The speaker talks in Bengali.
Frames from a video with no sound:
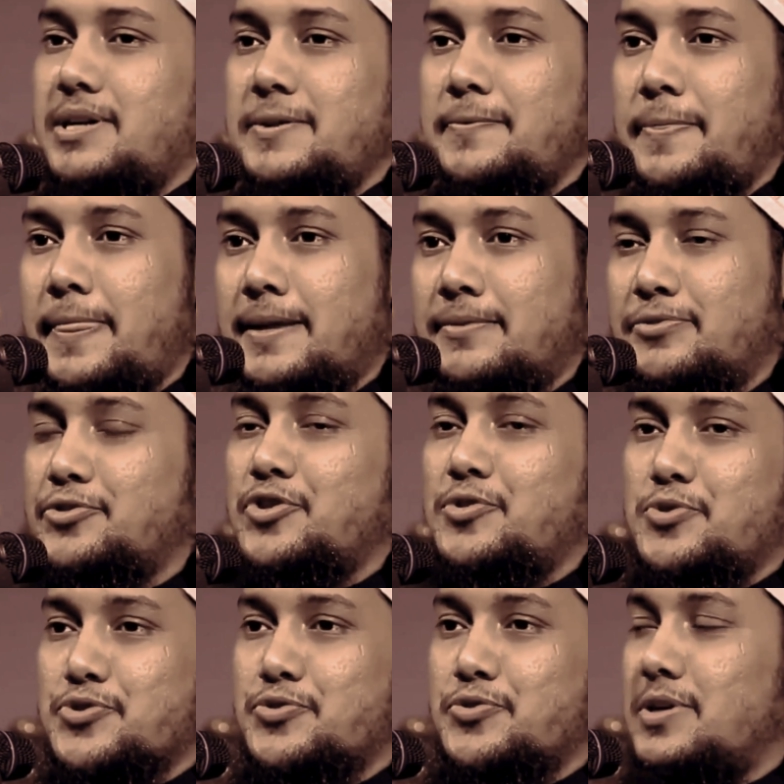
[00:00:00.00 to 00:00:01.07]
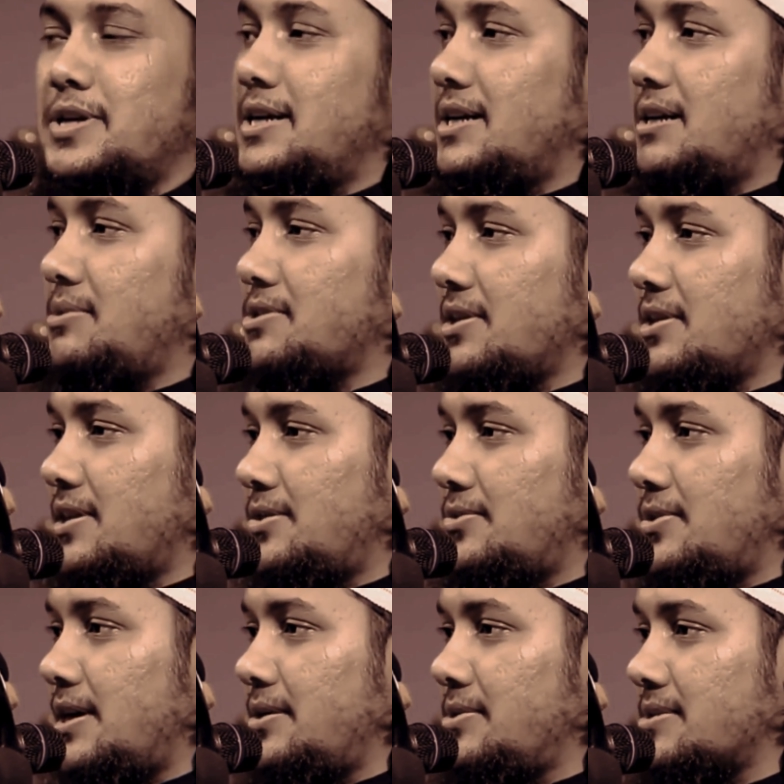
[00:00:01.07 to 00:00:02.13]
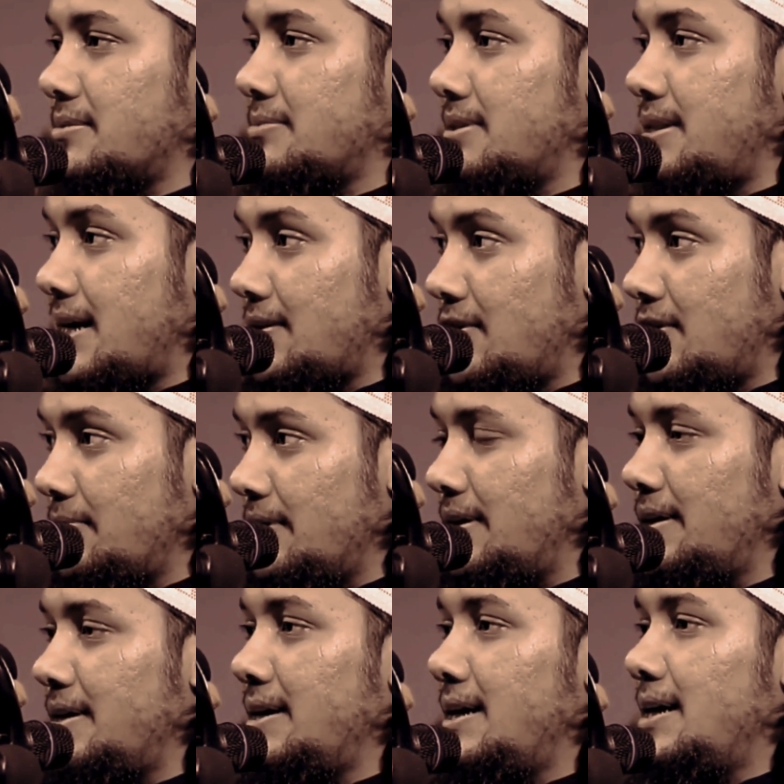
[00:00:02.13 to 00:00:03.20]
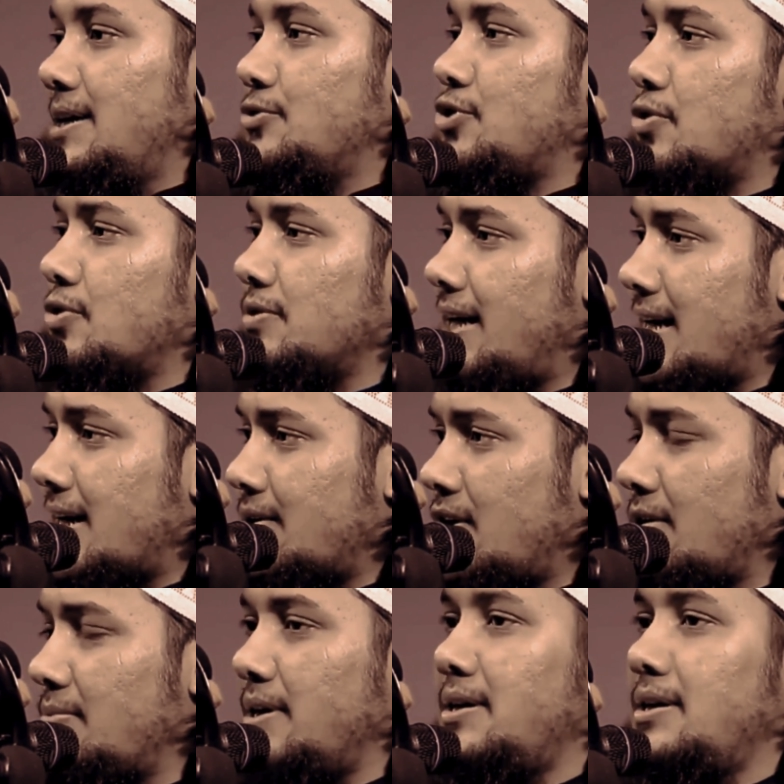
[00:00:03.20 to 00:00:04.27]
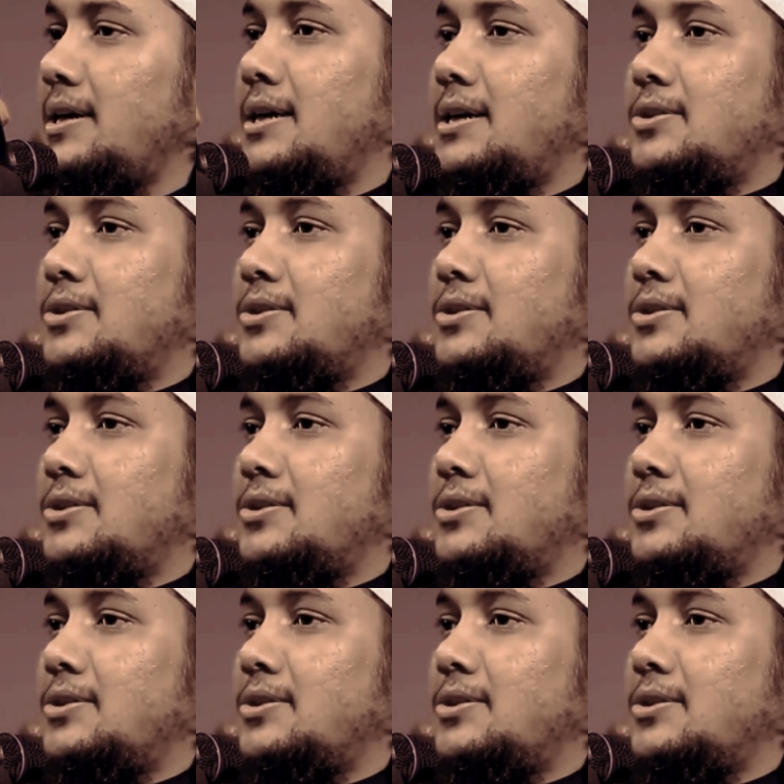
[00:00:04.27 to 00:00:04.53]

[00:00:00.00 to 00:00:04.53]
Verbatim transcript: আসবে তৃতীয় প্রশ্ন নবী সাল্লাহ আলী হাসলামকে দেখানো হবে যখন দেখানো হবে